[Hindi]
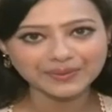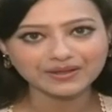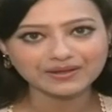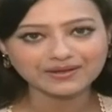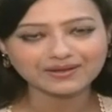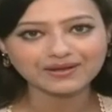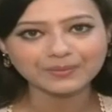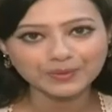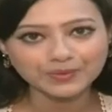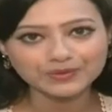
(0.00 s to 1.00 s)
पार एंड
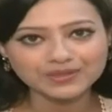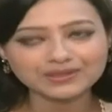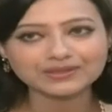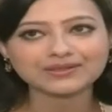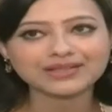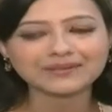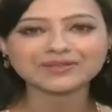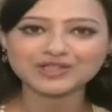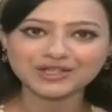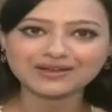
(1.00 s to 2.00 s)
अबोध नेम
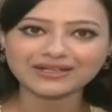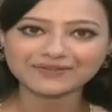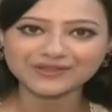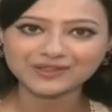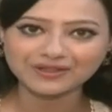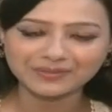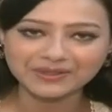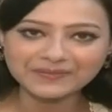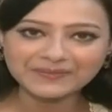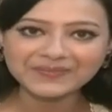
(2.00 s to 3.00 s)
है शीला डेविड शर्मा